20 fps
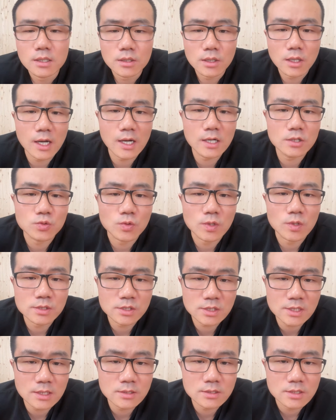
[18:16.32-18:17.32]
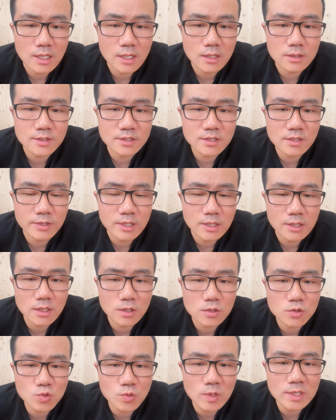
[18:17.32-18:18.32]
他所擅长的这么一个
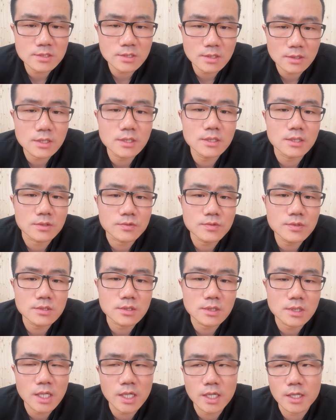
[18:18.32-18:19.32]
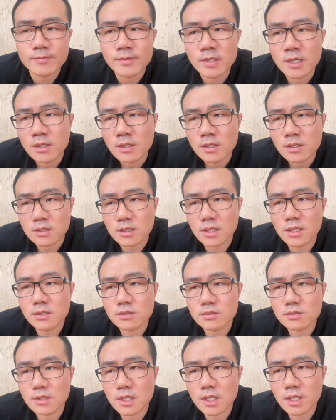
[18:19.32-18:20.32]
专精的领域之内，可以
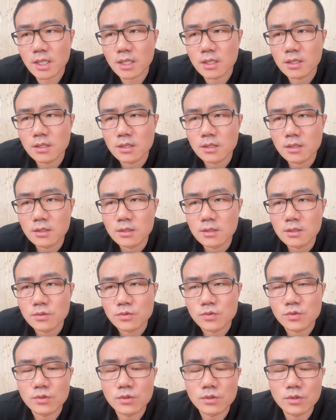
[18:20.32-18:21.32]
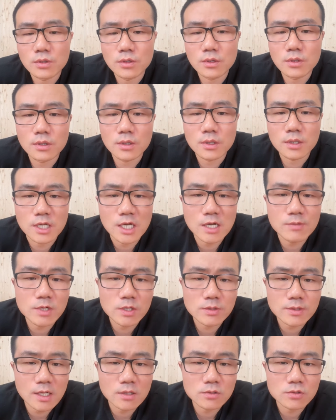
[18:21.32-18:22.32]
说呢，与联
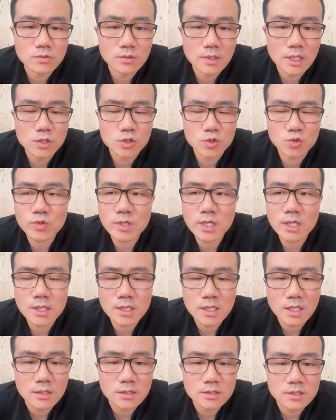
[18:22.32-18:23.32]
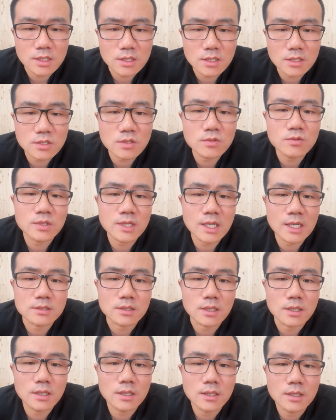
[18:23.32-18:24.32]
盟当中啊最顶级的进攻大神，
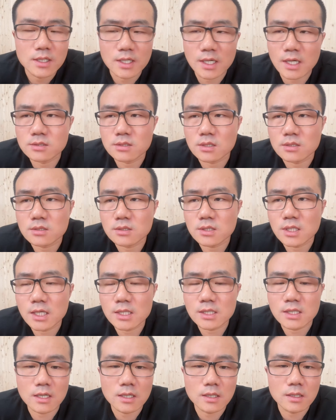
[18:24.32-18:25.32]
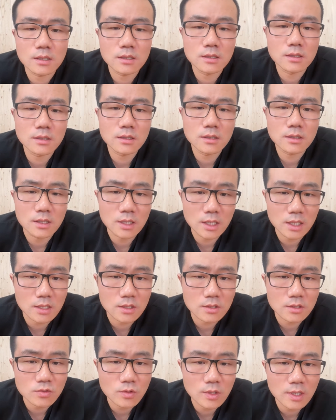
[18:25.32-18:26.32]
两者之间也能可
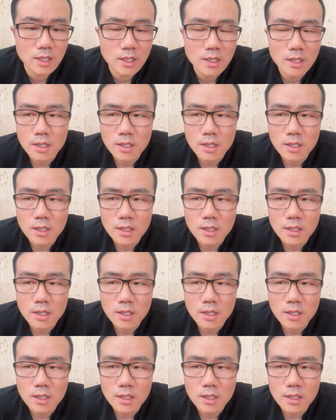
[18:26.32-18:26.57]
以说